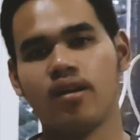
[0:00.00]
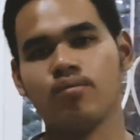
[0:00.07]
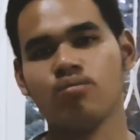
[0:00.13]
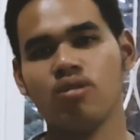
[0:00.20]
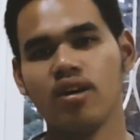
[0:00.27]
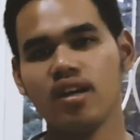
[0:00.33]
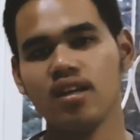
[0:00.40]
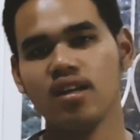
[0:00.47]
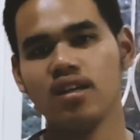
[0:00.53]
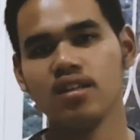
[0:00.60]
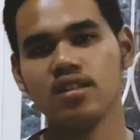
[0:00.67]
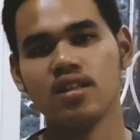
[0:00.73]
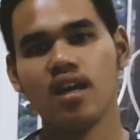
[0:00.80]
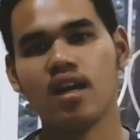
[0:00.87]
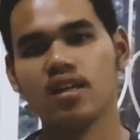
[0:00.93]

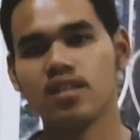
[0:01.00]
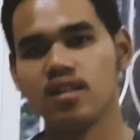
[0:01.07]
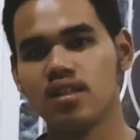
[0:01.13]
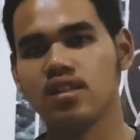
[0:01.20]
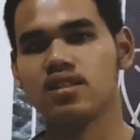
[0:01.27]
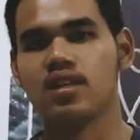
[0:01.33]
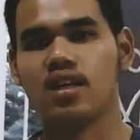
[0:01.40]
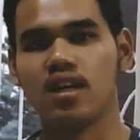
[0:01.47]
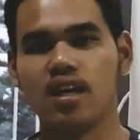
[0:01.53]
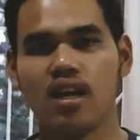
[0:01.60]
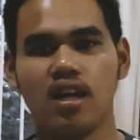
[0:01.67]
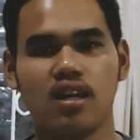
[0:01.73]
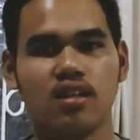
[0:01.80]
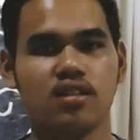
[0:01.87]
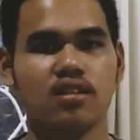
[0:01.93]
mungkin dari sini
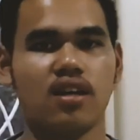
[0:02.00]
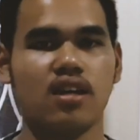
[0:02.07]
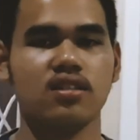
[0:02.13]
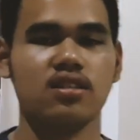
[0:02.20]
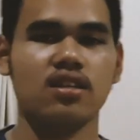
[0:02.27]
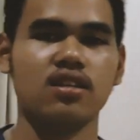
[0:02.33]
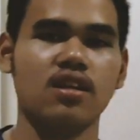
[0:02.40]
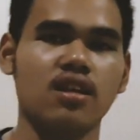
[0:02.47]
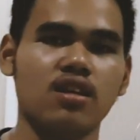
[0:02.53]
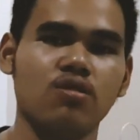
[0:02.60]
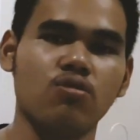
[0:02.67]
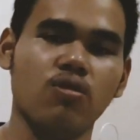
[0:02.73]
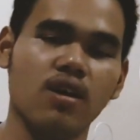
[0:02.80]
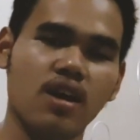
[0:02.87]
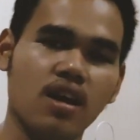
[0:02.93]
sekian aja dari
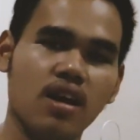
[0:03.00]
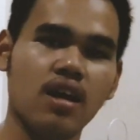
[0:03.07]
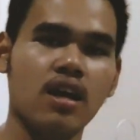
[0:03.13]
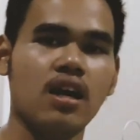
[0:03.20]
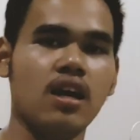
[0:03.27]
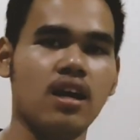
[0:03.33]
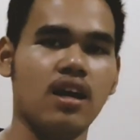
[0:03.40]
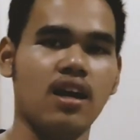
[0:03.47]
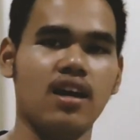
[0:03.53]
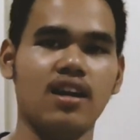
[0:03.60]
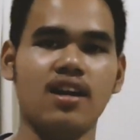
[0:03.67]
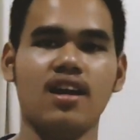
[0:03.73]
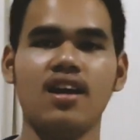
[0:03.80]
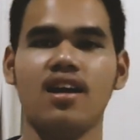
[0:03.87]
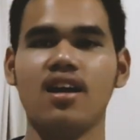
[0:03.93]
gue
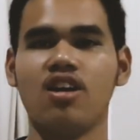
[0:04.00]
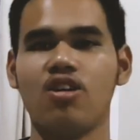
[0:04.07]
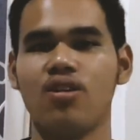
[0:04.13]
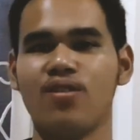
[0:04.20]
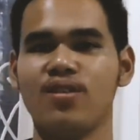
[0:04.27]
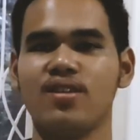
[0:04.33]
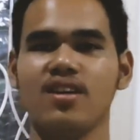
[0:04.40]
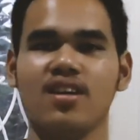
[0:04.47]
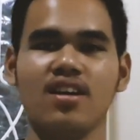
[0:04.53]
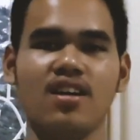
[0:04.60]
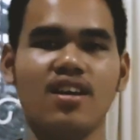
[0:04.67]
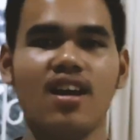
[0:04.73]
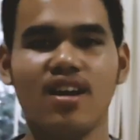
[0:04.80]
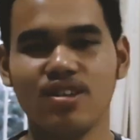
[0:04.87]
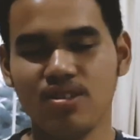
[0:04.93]
karena kalau
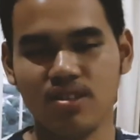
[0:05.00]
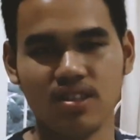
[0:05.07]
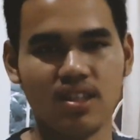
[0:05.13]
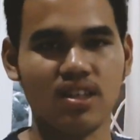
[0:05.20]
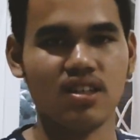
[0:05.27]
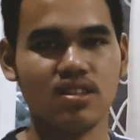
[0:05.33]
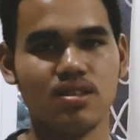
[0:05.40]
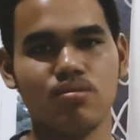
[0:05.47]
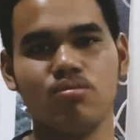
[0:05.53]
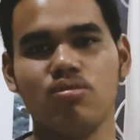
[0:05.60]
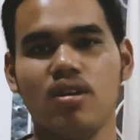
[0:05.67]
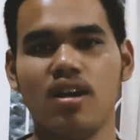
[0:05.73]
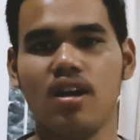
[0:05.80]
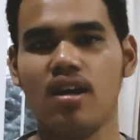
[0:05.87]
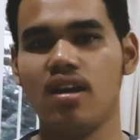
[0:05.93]
dilanjutin ke
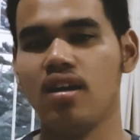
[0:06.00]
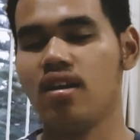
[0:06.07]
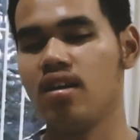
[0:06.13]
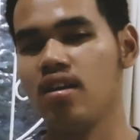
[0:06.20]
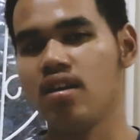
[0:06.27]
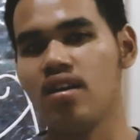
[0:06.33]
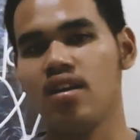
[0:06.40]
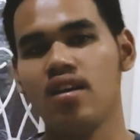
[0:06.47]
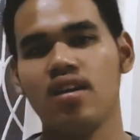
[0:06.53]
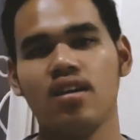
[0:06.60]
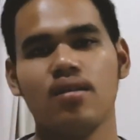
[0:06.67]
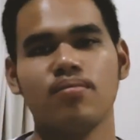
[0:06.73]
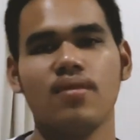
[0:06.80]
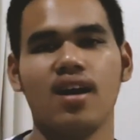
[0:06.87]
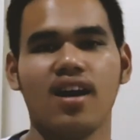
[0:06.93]
semua
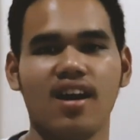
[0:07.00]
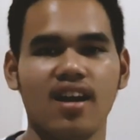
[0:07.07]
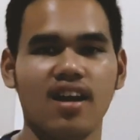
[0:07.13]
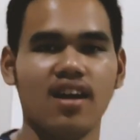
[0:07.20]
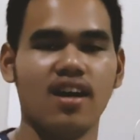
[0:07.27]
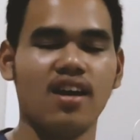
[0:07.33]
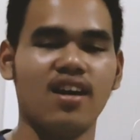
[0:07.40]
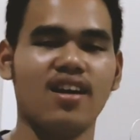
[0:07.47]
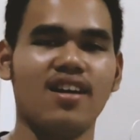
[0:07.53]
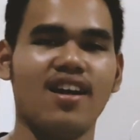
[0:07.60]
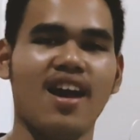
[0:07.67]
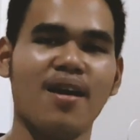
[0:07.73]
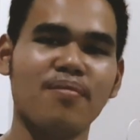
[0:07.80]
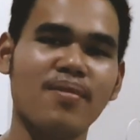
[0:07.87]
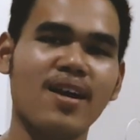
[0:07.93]
bakalan
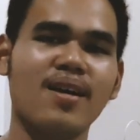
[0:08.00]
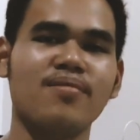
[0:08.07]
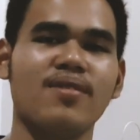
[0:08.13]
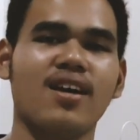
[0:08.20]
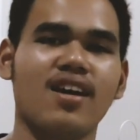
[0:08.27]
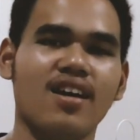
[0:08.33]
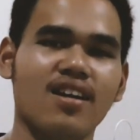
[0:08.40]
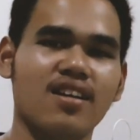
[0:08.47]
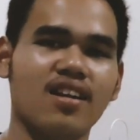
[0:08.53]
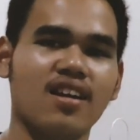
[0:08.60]
lama bakal